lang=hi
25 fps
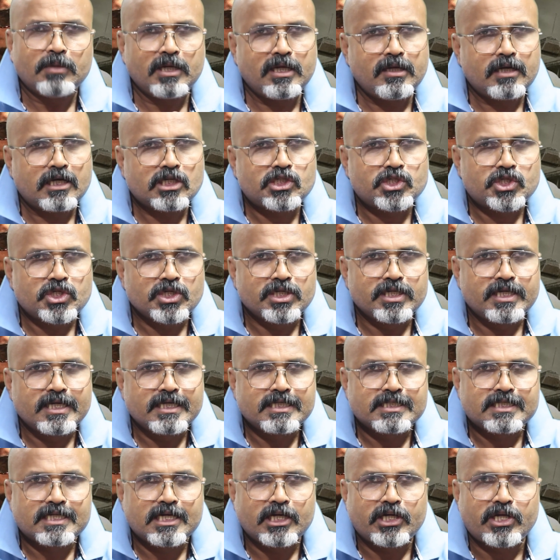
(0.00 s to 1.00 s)
भैया
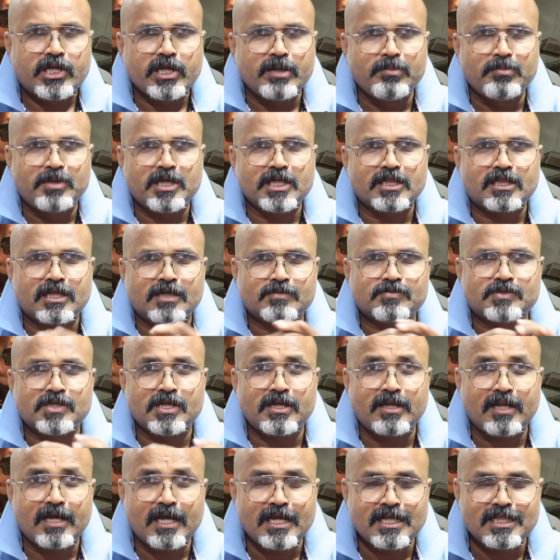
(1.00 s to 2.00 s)
चिंगेज़ की टीम की तरफ
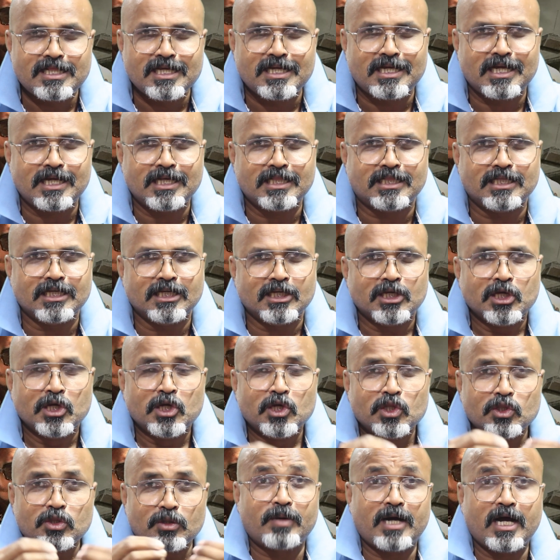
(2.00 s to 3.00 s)
से नहीं दी गई थी
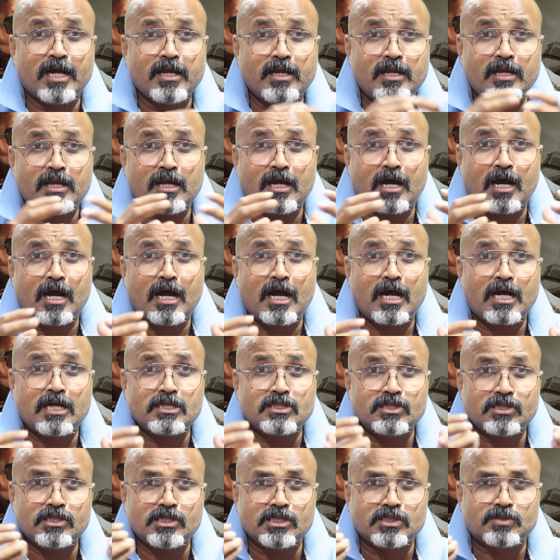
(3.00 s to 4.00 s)
तो भाई
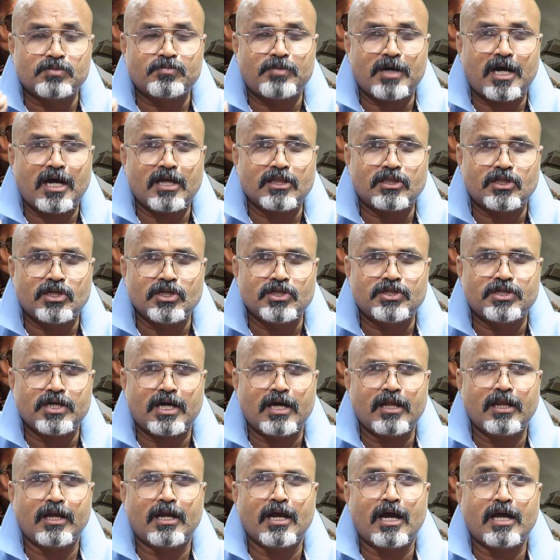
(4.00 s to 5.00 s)
आज इस बात की
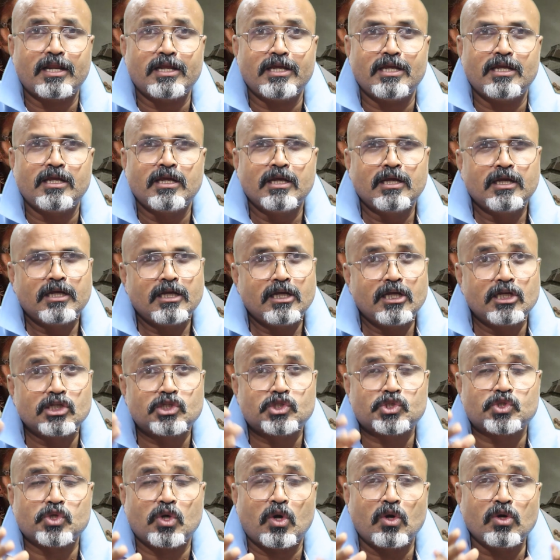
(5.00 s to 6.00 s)
जानकारी
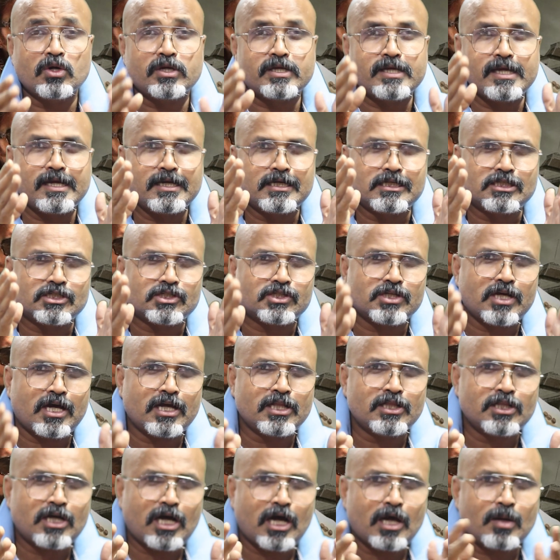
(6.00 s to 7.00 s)
इस सॉन्ग के एक
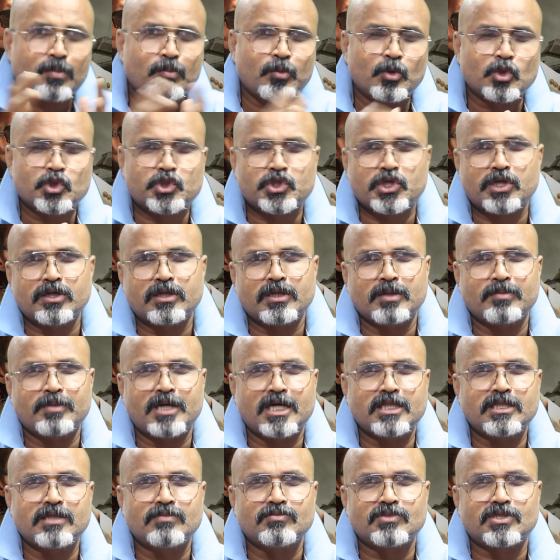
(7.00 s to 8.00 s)
शानदार पोस्टर के
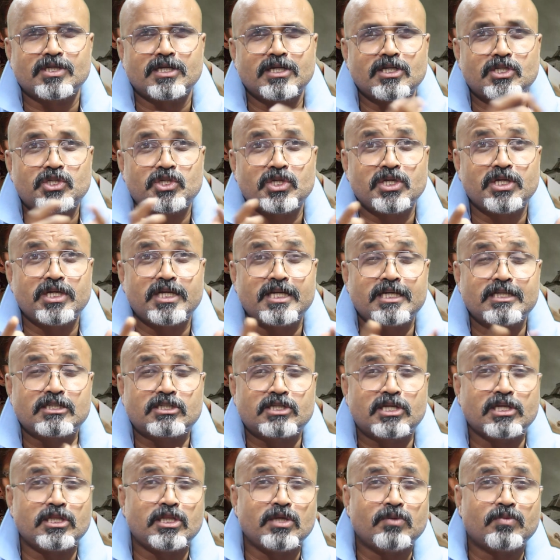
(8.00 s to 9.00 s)
माध्यम से
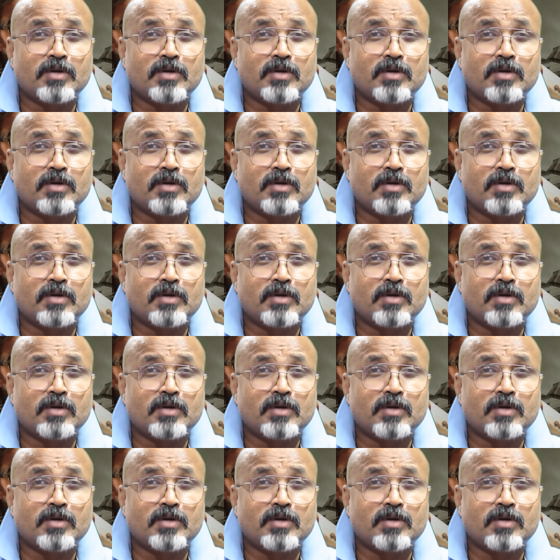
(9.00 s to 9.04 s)
चिंगेज़ के